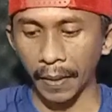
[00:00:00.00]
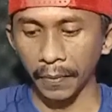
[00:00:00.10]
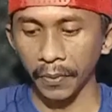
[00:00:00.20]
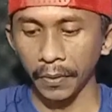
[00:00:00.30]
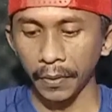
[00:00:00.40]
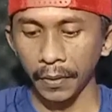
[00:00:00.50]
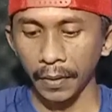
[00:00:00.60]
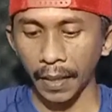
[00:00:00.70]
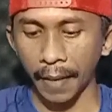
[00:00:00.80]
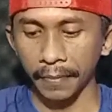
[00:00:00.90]

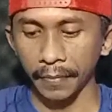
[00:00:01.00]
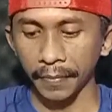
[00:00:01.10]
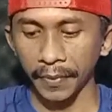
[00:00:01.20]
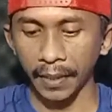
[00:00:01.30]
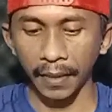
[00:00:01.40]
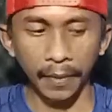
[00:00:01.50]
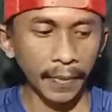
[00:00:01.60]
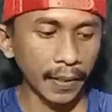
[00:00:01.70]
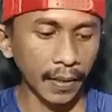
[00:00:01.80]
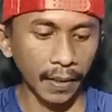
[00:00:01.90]
46
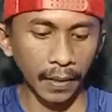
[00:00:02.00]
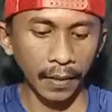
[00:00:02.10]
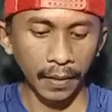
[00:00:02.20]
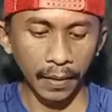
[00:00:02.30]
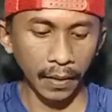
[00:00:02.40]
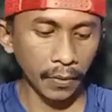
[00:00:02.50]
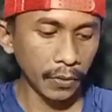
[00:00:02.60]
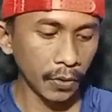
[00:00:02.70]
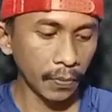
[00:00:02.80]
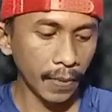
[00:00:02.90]
cm dari
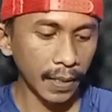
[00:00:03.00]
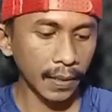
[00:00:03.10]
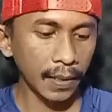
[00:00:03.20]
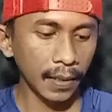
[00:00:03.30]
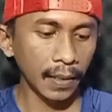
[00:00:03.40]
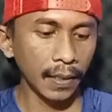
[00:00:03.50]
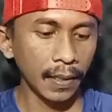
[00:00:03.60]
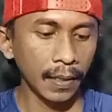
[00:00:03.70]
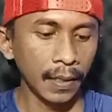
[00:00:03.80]
ujung bat ke